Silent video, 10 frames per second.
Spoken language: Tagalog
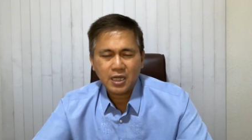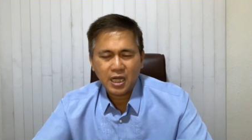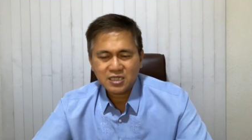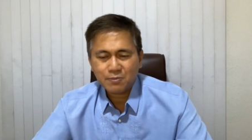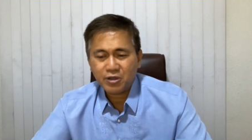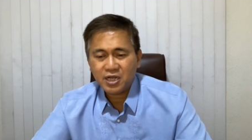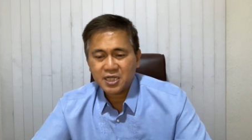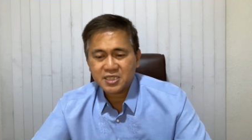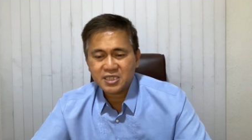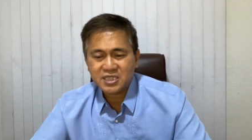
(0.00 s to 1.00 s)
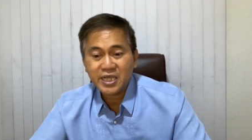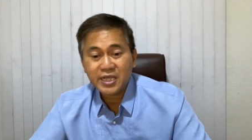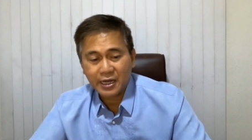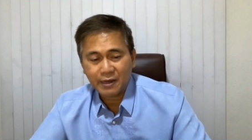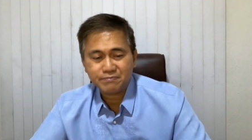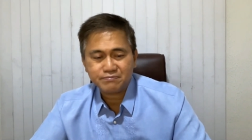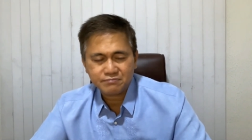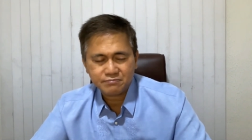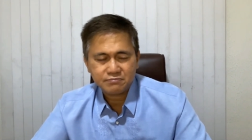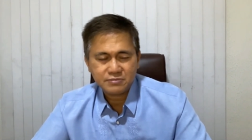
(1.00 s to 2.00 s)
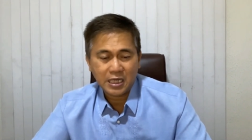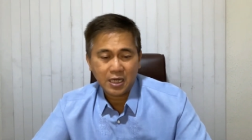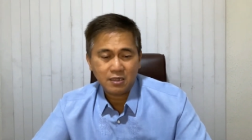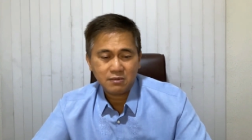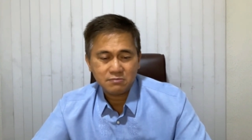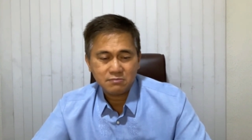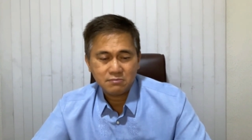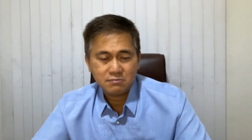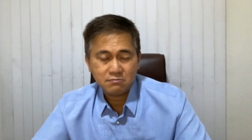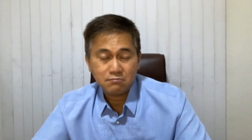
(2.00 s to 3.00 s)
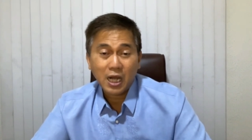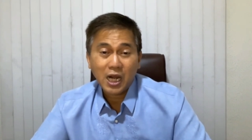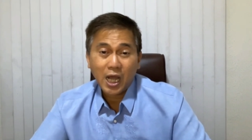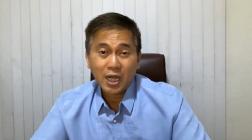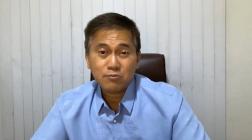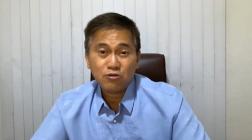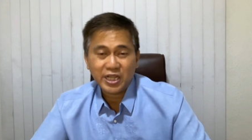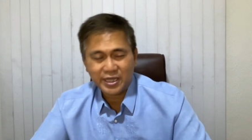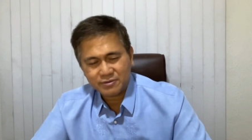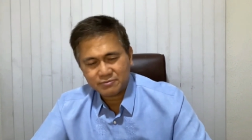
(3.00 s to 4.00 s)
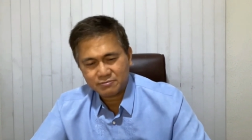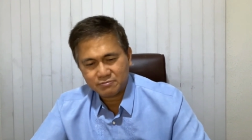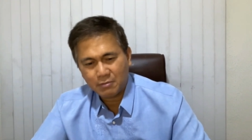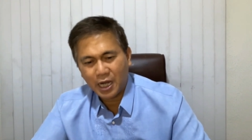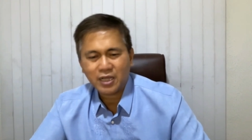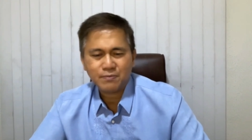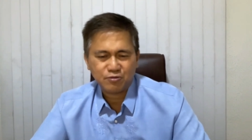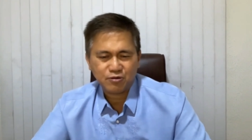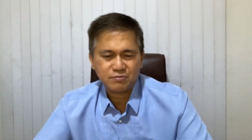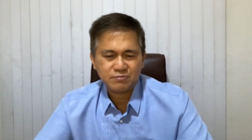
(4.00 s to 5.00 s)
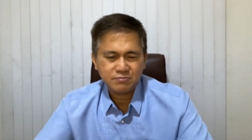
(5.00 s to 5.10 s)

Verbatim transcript: at siya po yung nagsisikap na makalakad muli. Bakit po?